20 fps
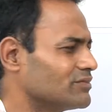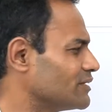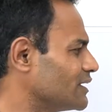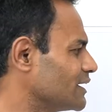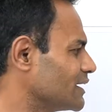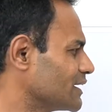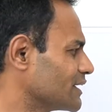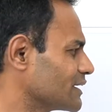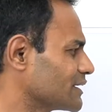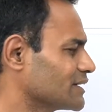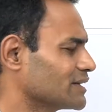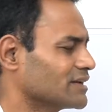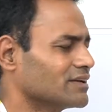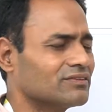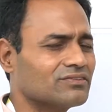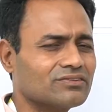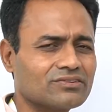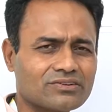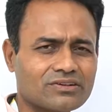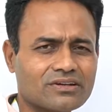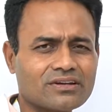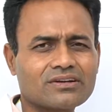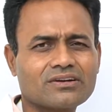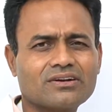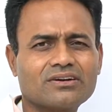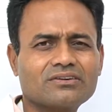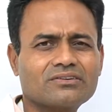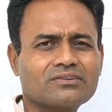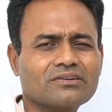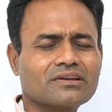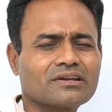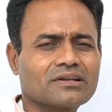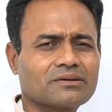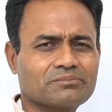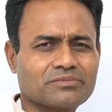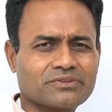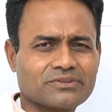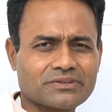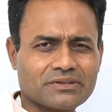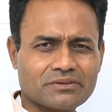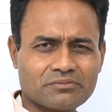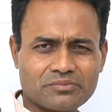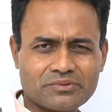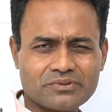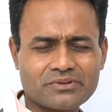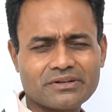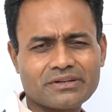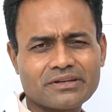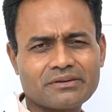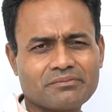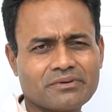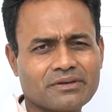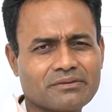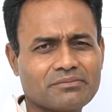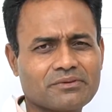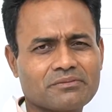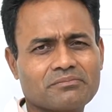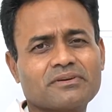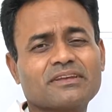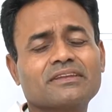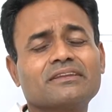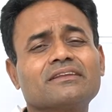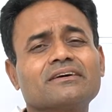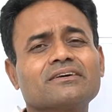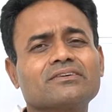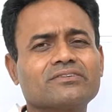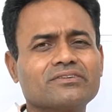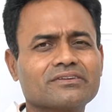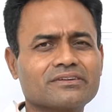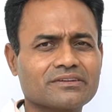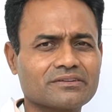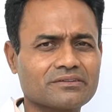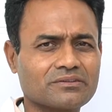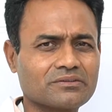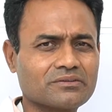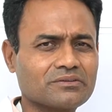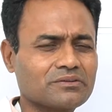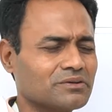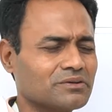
వాళ్ళకి షుగర్ కంట్రోల్ లేకపోతే పుట్టే బేబీ పెద్దగా ఉంటాడు